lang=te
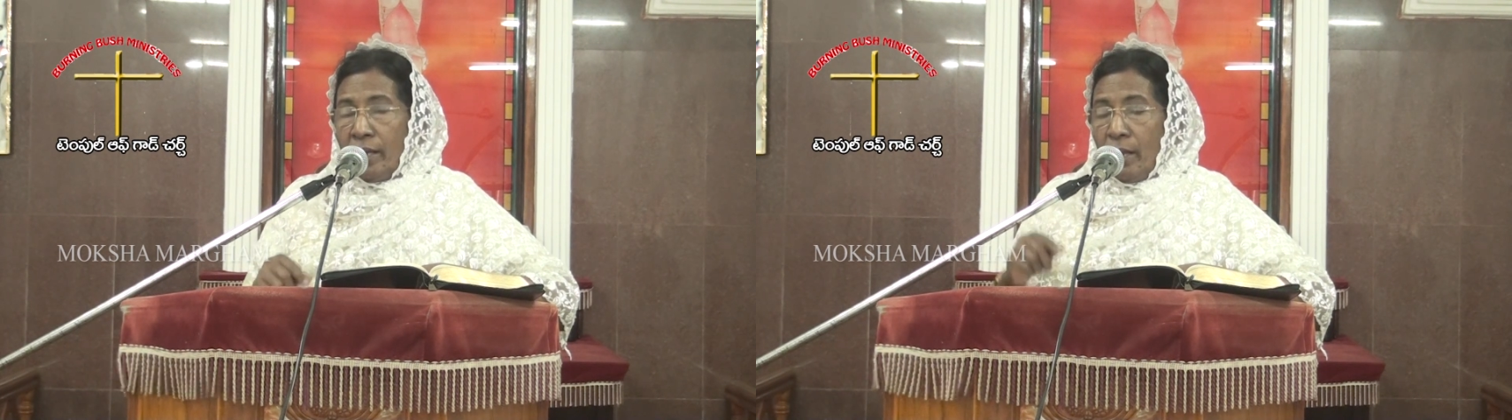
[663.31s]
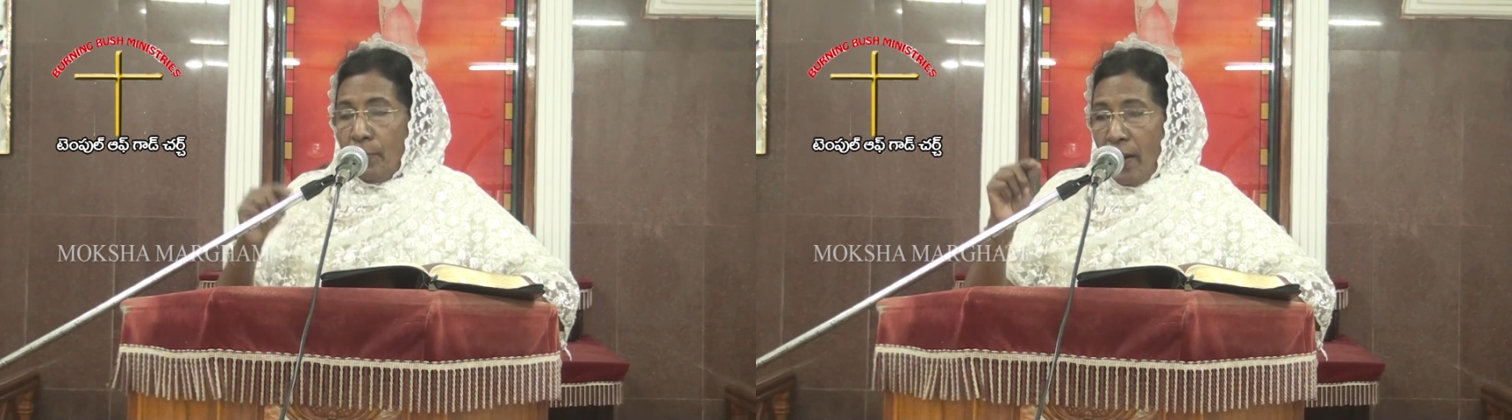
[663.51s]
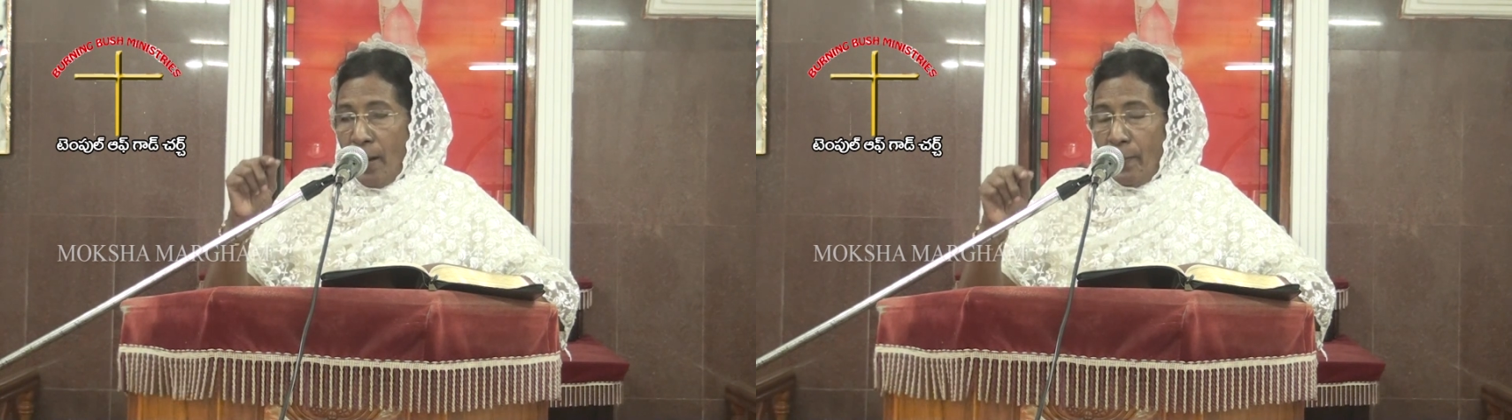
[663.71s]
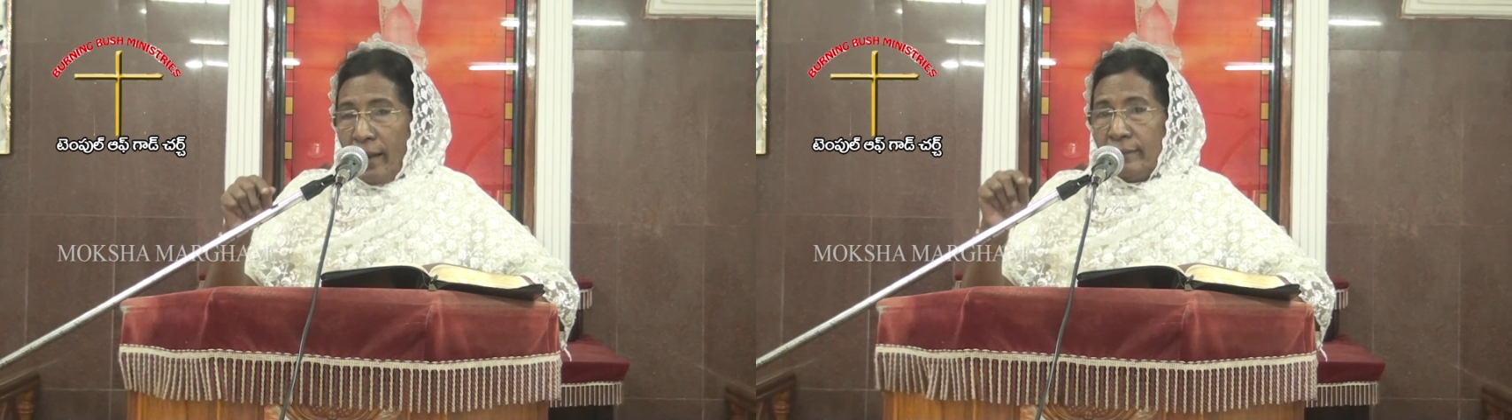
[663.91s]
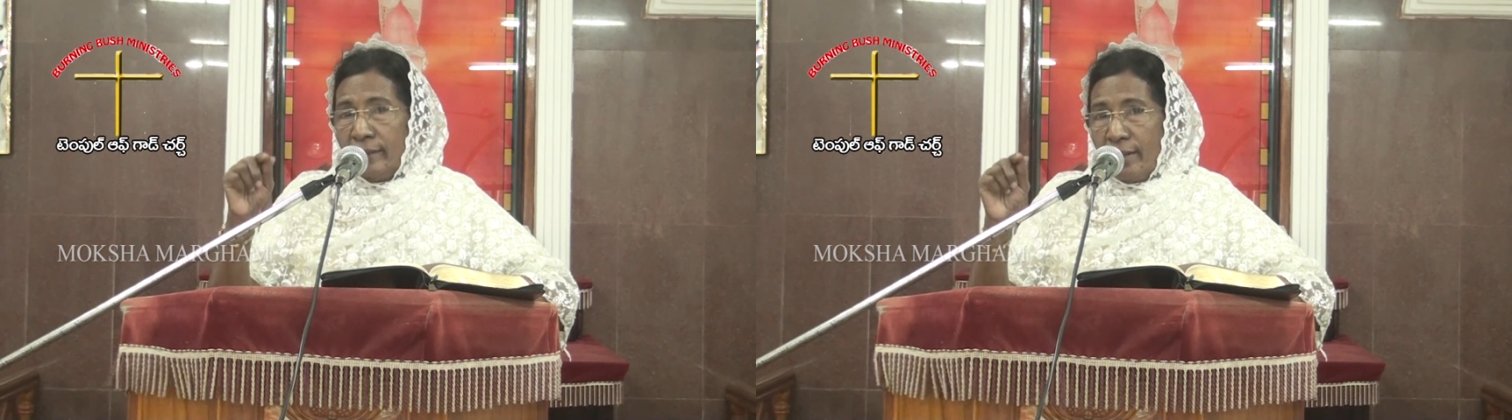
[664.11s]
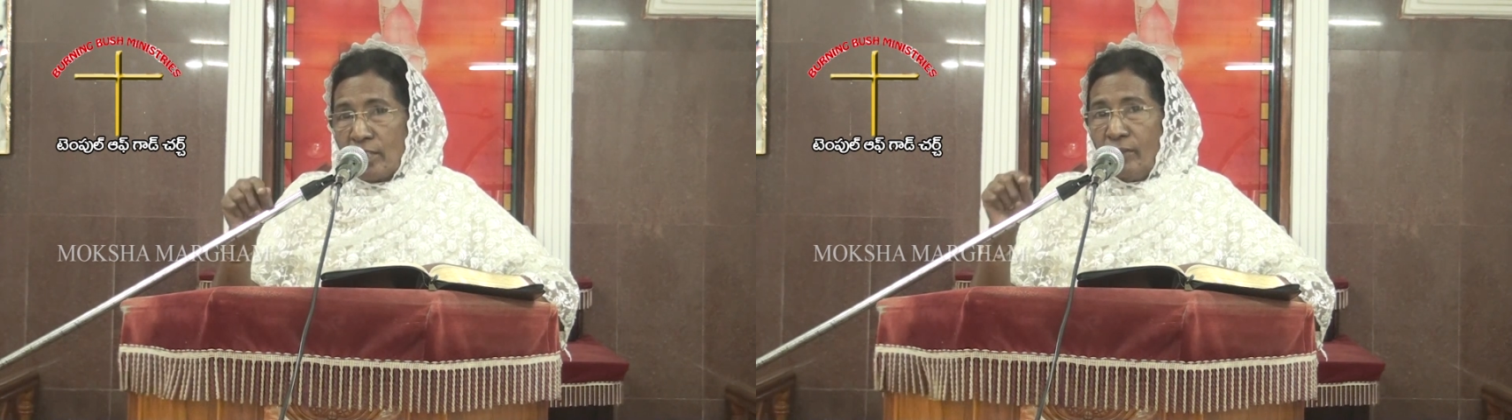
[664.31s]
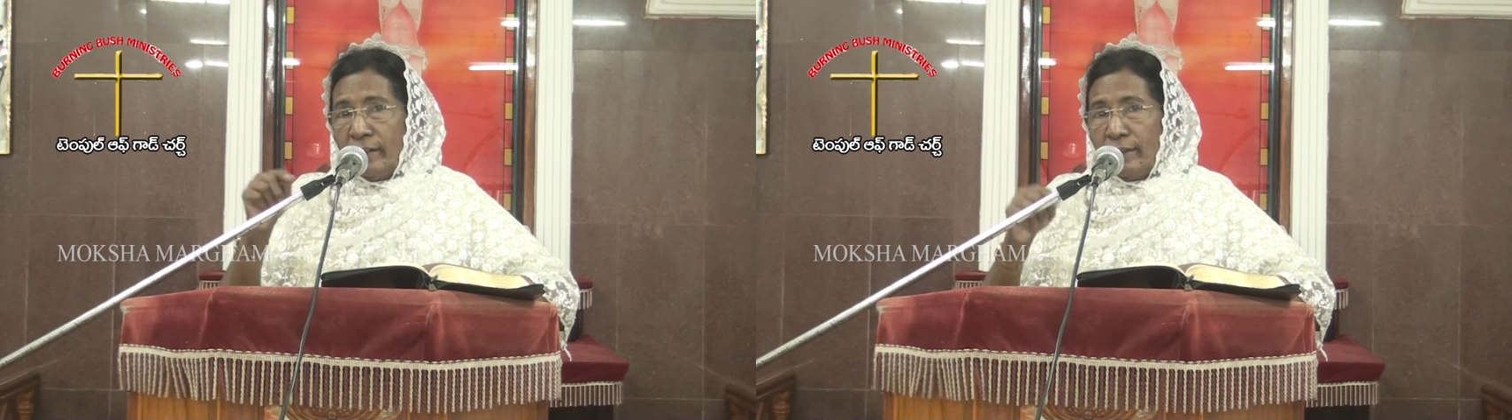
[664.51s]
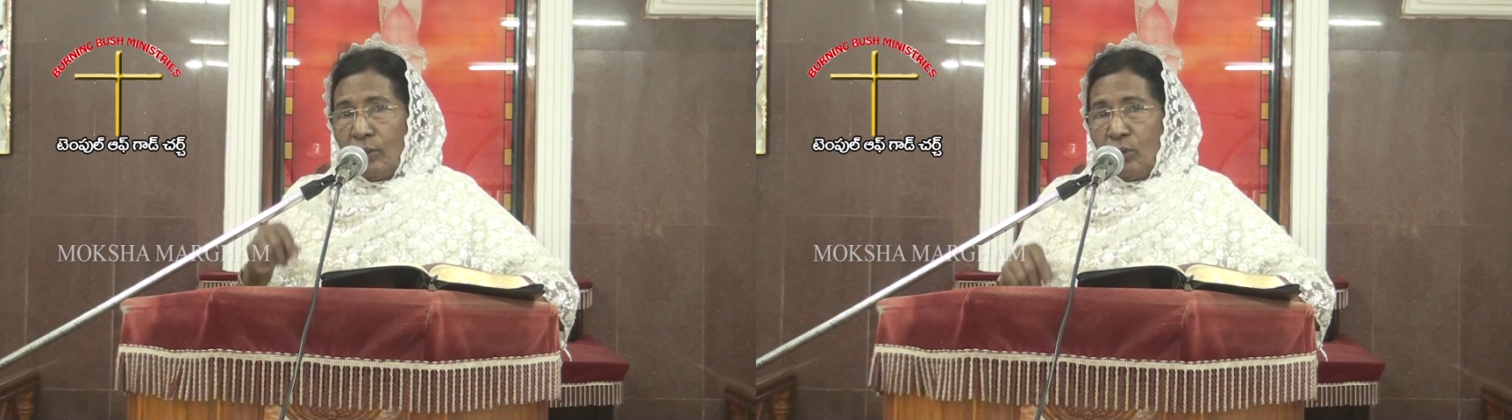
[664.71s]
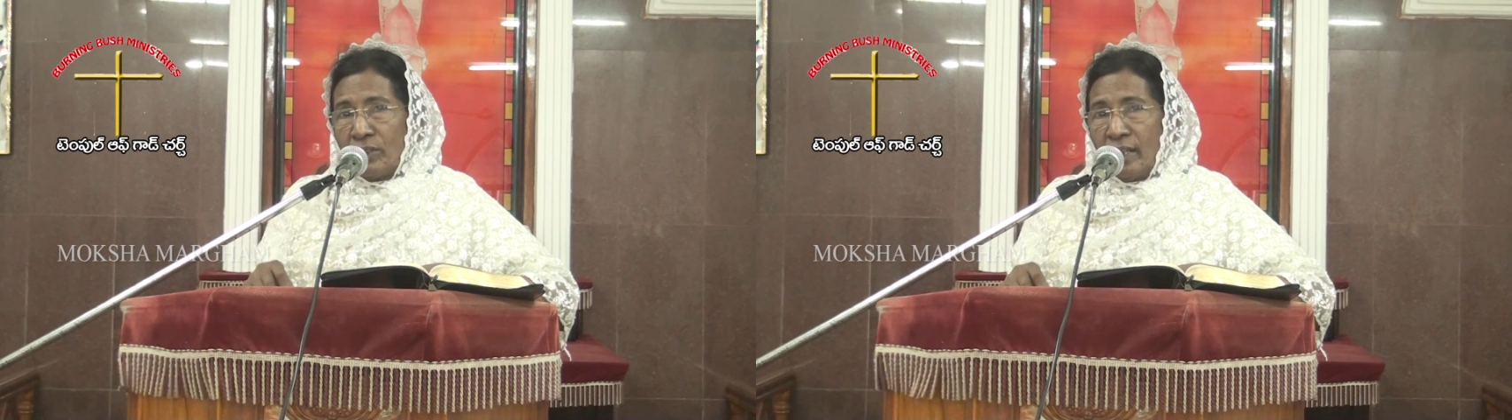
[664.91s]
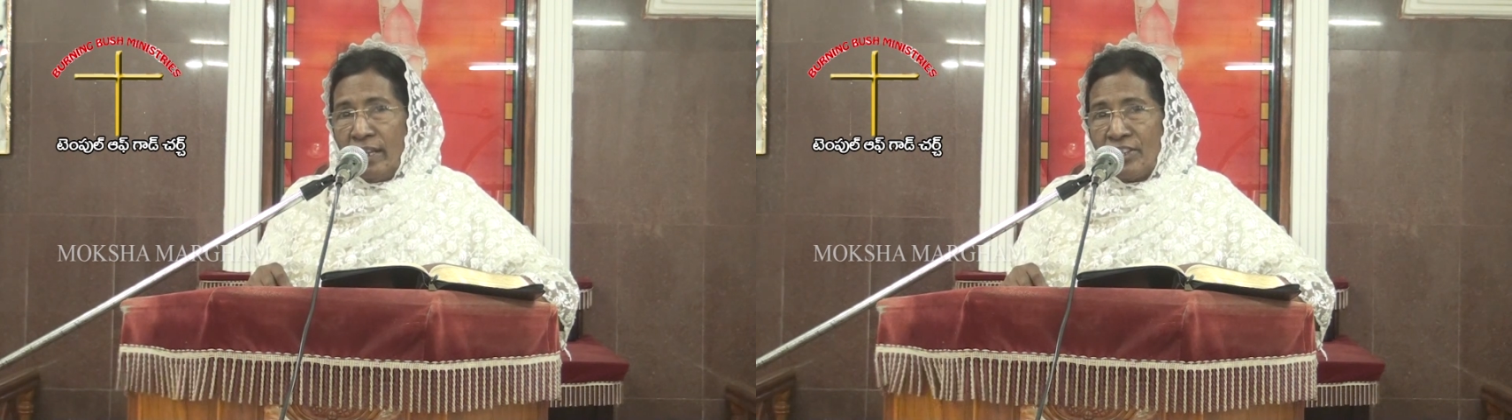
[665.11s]
నీ పాపాలను తీసివేయటానికి
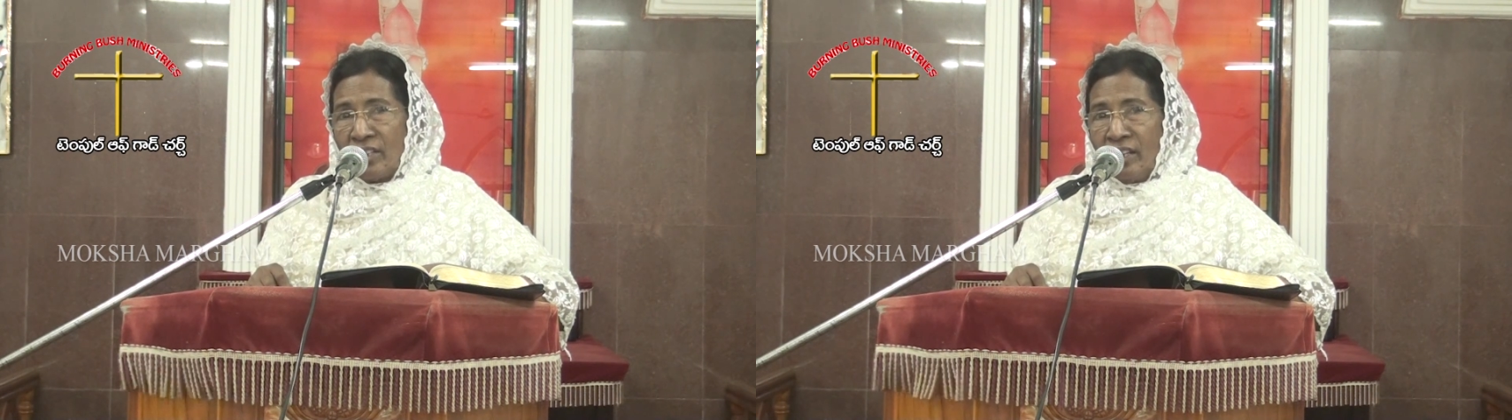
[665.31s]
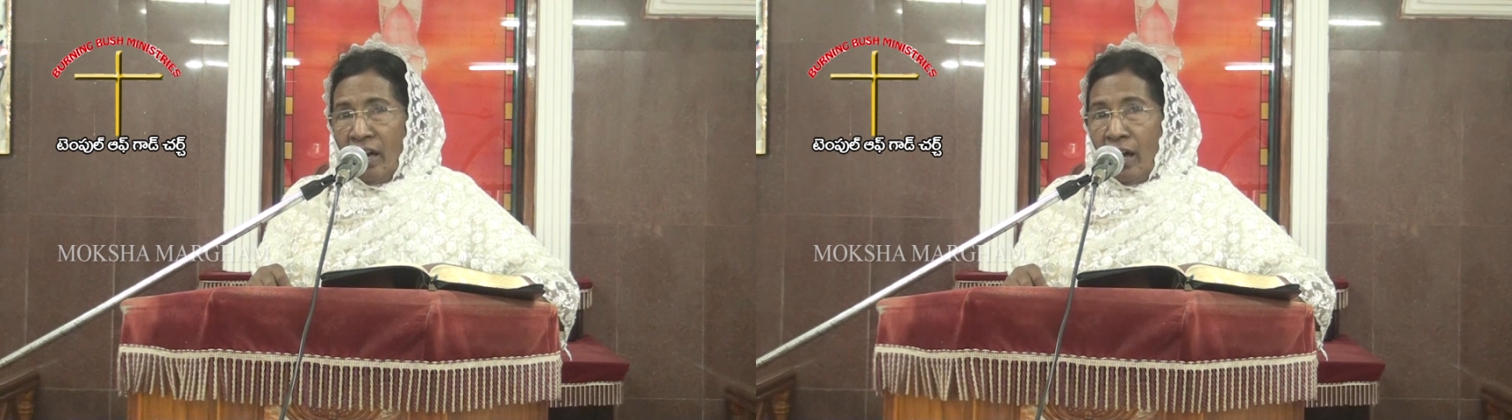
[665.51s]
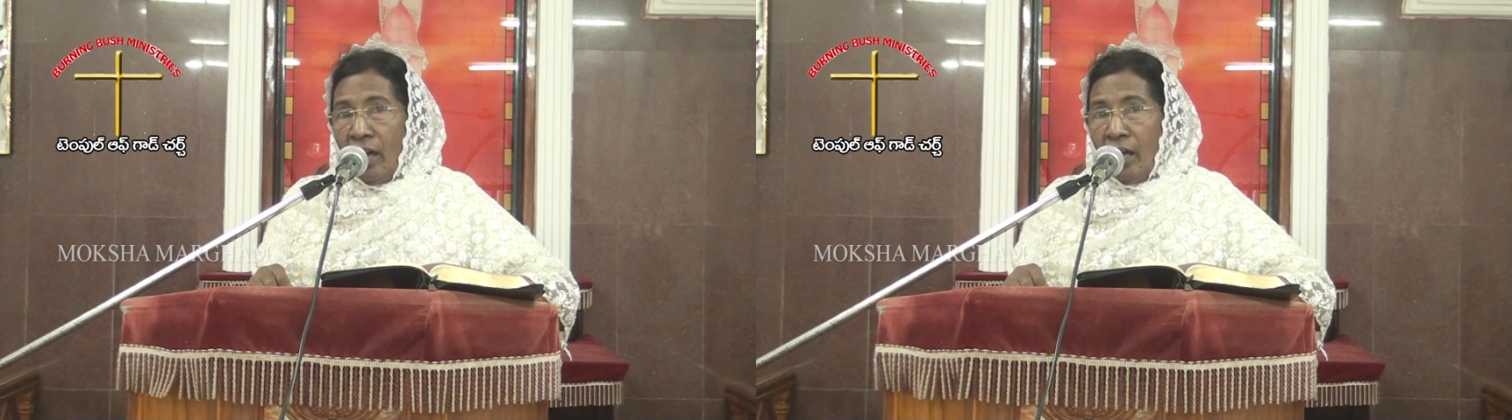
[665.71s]
వచ్చిన ఏసయ్యా